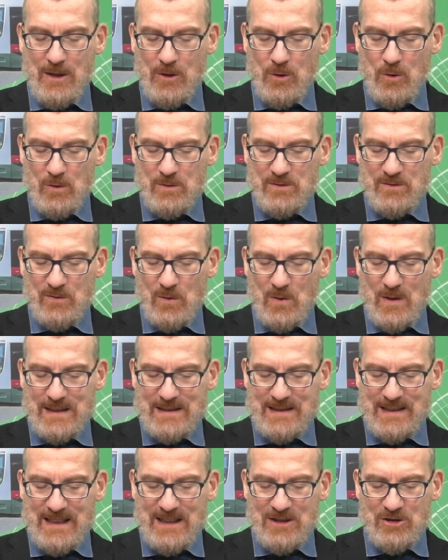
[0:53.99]

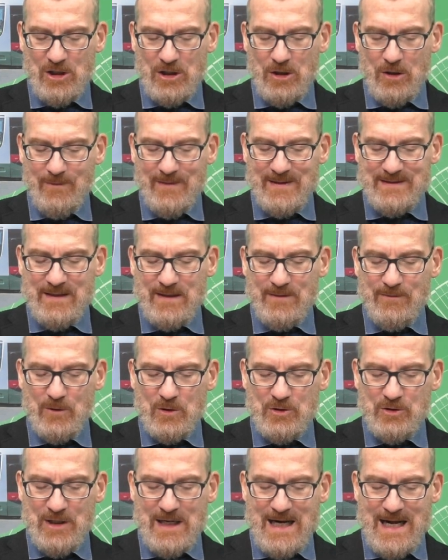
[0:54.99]
Consolatrice dove si
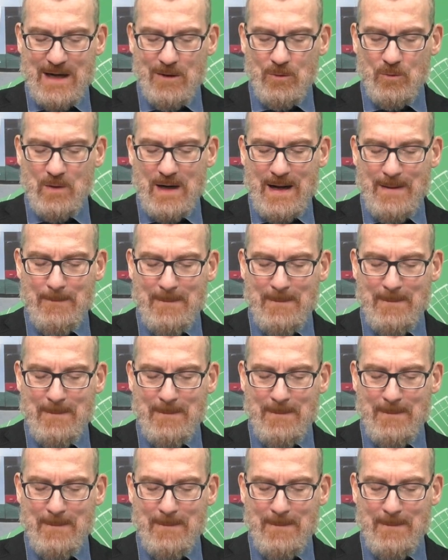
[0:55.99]
svolgerà una